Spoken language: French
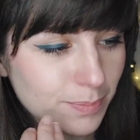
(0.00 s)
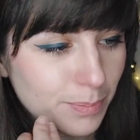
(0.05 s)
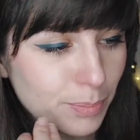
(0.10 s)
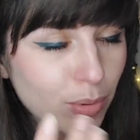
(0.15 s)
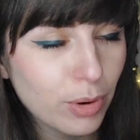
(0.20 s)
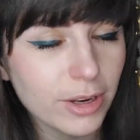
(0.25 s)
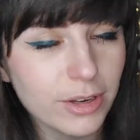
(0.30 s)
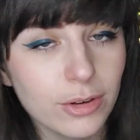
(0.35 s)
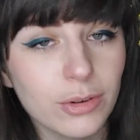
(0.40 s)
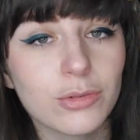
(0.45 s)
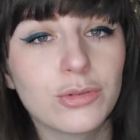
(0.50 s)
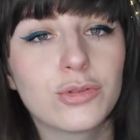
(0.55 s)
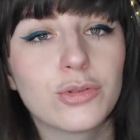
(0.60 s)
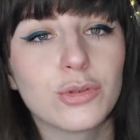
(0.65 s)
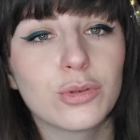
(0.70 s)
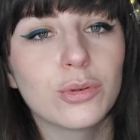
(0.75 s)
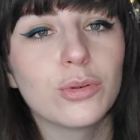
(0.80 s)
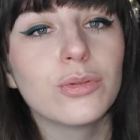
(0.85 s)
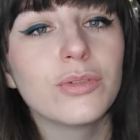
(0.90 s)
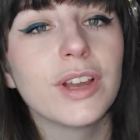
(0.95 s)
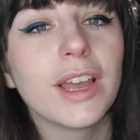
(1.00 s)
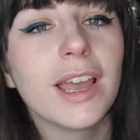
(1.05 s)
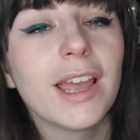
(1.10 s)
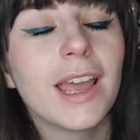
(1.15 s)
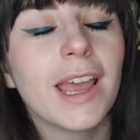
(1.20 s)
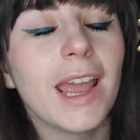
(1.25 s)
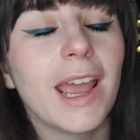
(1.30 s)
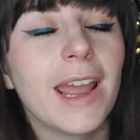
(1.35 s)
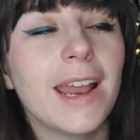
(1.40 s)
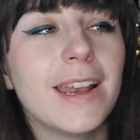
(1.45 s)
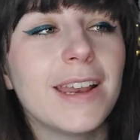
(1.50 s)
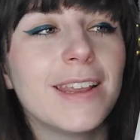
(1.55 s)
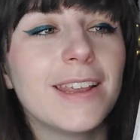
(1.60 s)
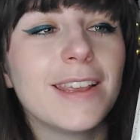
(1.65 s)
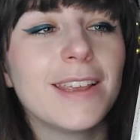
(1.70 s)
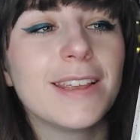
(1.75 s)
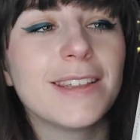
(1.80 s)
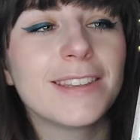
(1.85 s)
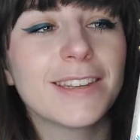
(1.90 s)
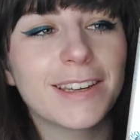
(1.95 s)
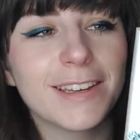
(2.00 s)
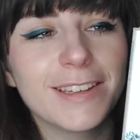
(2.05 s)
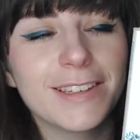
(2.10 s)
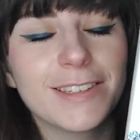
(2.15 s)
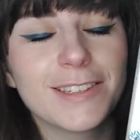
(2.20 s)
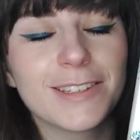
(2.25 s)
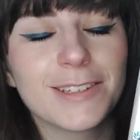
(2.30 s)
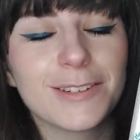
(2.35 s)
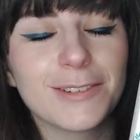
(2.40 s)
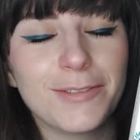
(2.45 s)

poignante, je trouve. Elle est triste.